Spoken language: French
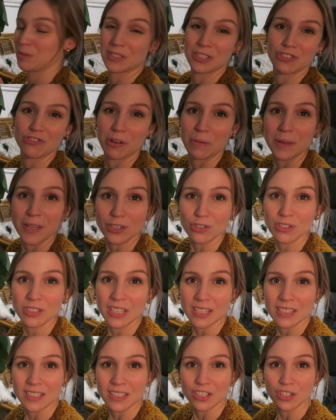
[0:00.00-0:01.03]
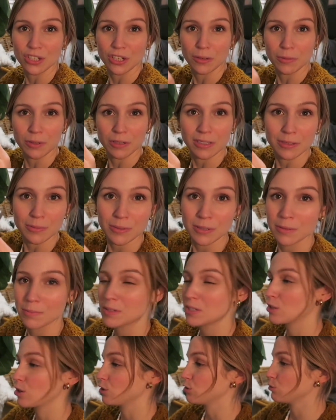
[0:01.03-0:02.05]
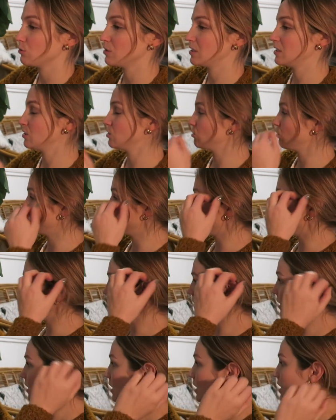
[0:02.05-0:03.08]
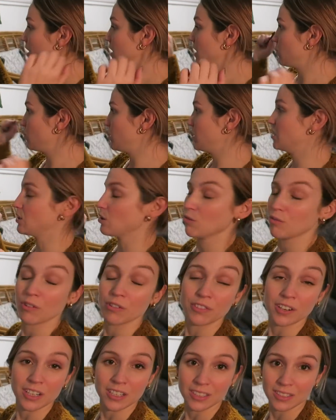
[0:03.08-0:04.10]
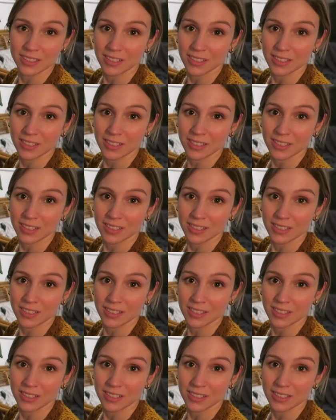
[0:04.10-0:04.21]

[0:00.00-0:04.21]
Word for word: pas si je fais bien, je suis stressée, j'ai comme un espèce de petit cutter ici que j'ai ouvert je me dis qu'on va faire le